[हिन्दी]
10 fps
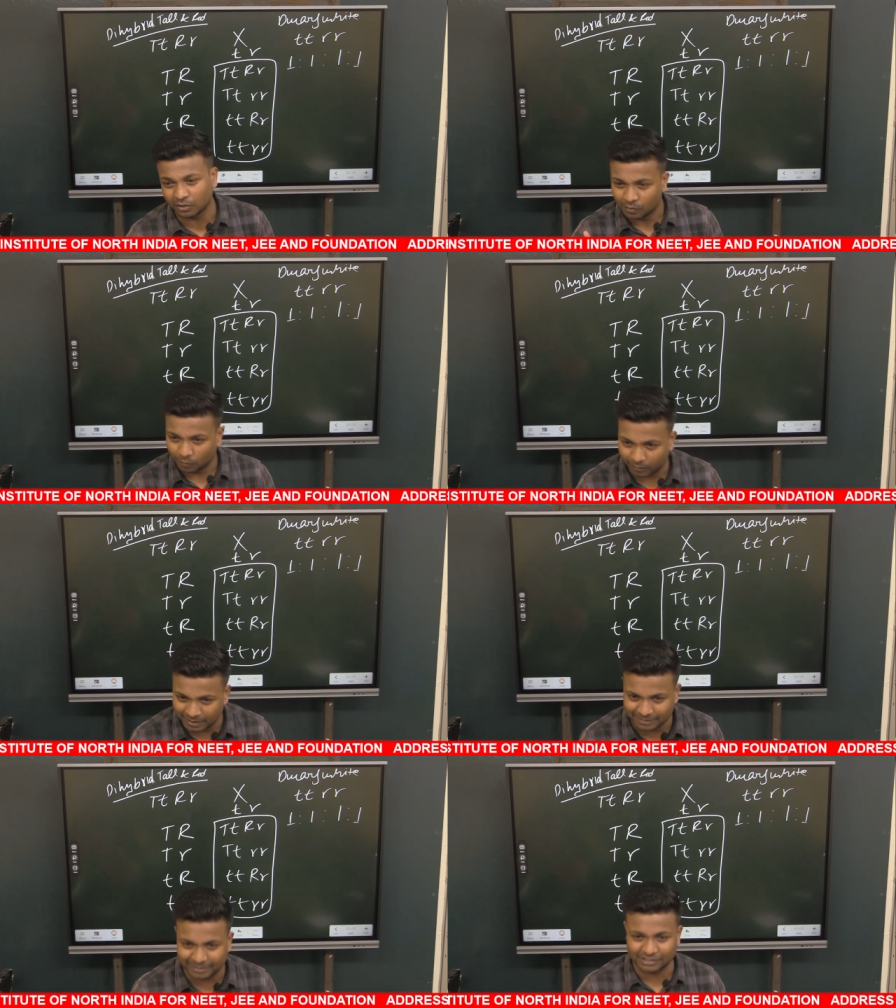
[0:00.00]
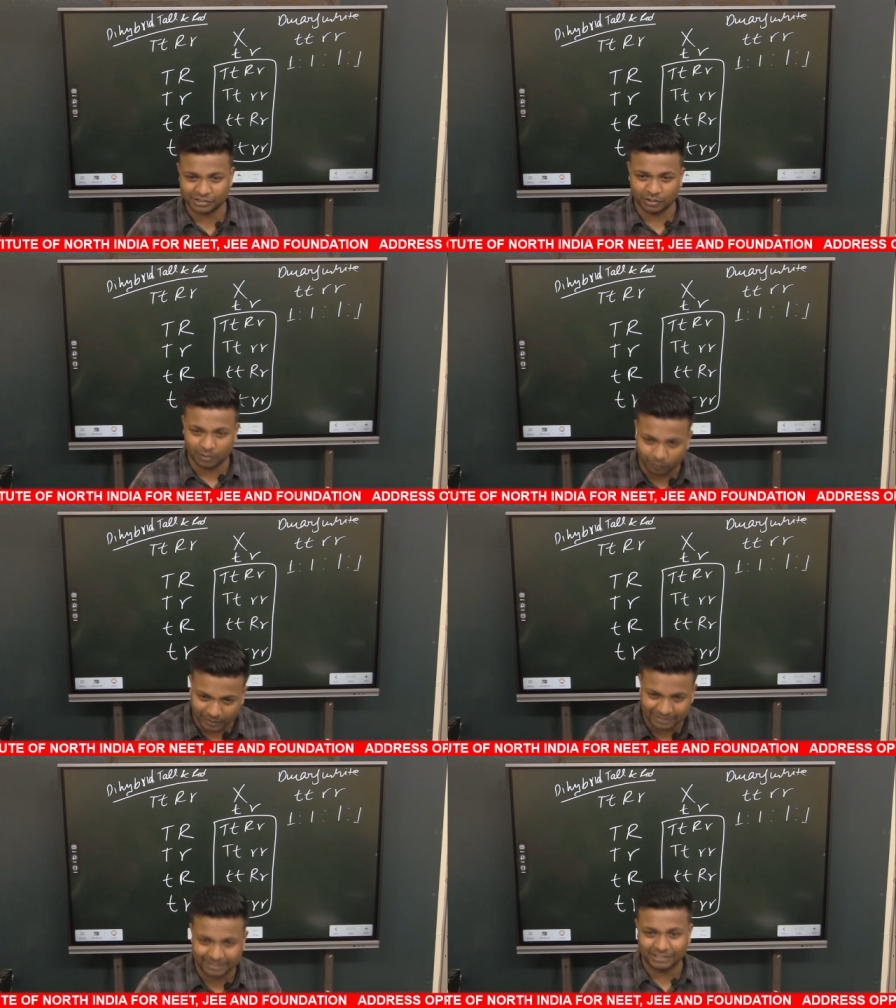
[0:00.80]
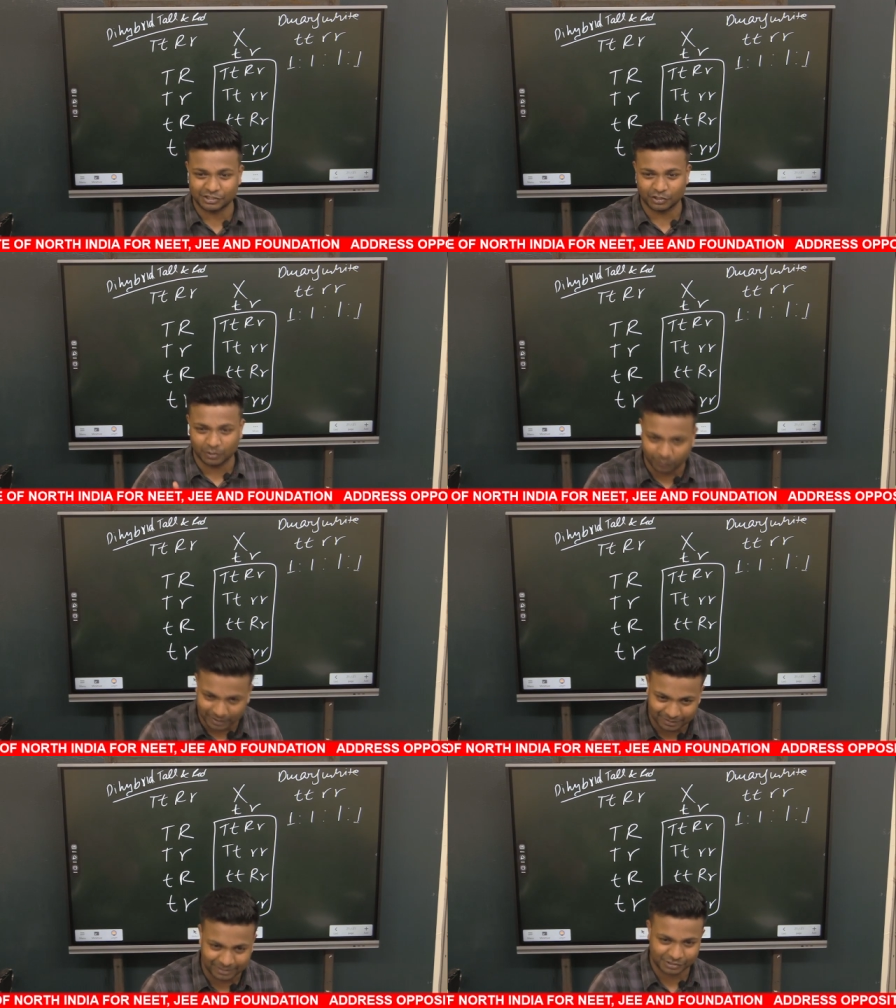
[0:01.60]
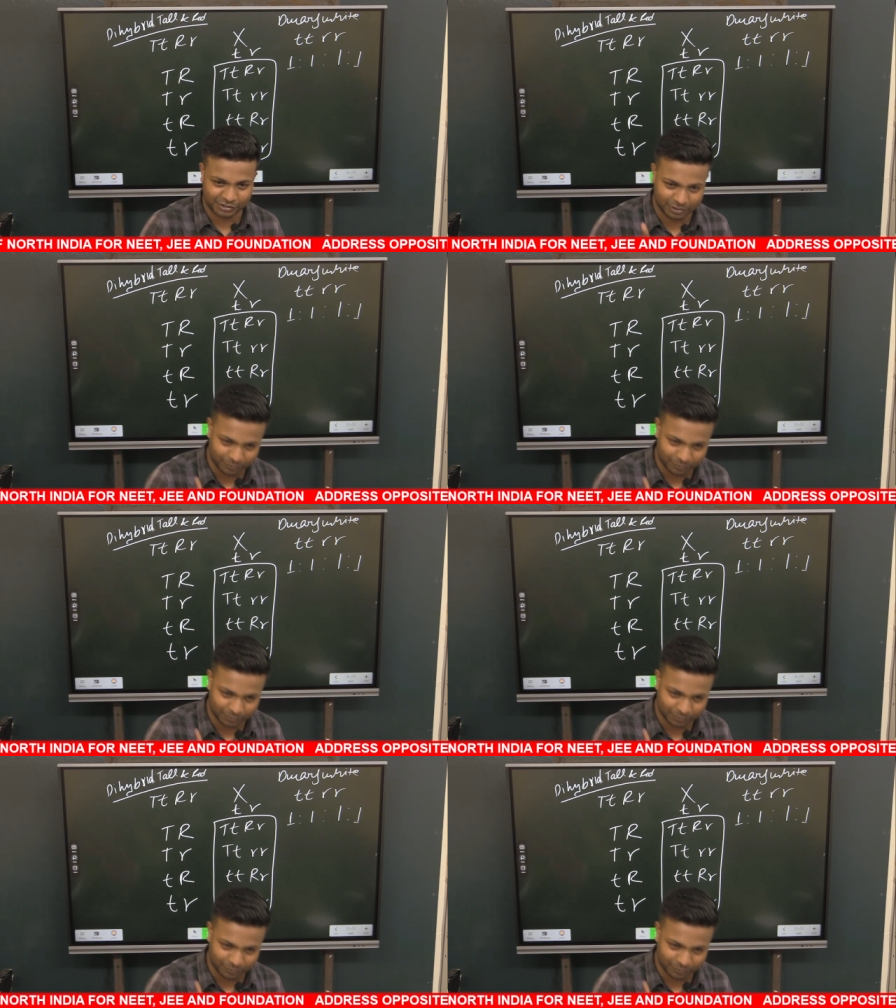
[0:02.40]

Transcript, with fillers: वन रेशियो वन रेशियो वन रेशियो